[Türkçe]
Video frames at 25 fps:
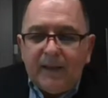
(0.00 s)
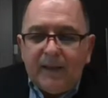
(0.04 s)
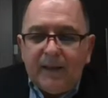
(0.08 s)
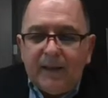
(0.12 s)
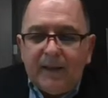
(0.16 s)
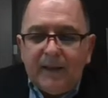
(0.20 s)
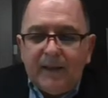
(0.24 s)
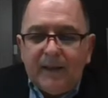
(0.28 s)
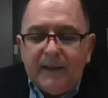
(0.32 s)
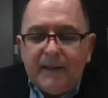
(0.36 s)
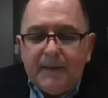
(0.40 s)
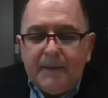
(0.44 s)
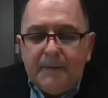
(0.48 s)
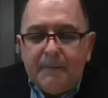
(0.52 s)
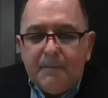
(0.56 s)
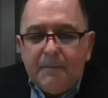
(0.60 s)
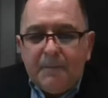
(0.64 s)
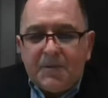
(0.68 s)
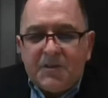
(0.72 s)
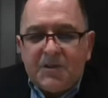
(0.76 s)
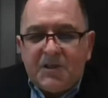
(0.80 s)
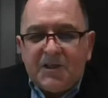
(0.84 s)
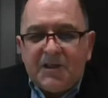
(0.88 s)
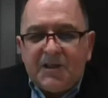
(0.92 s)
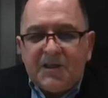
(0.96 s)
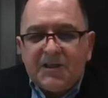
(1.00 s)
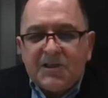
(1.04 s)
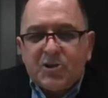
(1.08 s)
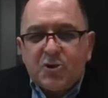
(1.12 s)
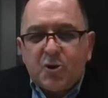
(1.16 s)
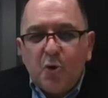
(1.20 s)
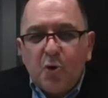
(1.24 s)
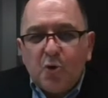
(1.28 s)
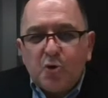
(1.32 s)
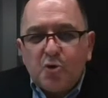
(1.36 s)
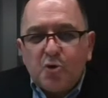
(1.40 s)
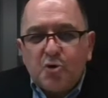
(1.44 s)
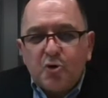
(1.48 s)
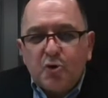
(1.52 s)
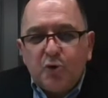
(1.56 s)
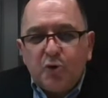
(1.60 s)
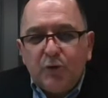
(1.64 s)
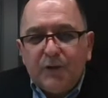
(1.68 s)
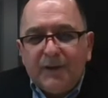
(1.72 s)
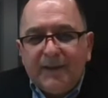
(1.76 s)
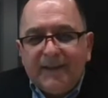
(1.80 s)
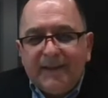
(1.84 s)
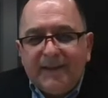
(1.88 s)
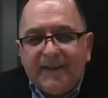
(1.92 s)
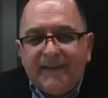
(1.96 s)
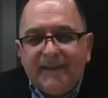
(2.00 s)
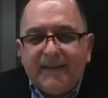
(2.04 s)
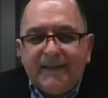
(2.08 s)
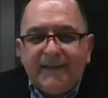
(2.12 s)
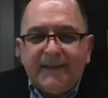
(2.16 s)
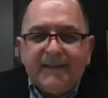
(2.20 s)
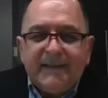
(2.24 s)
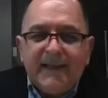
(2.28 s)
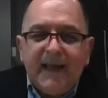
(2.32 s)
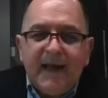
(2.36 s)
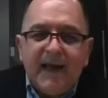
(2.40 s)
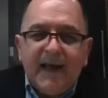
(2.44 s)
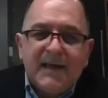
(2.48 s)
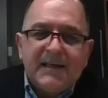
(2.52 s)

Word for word: e, çıkış koşullarının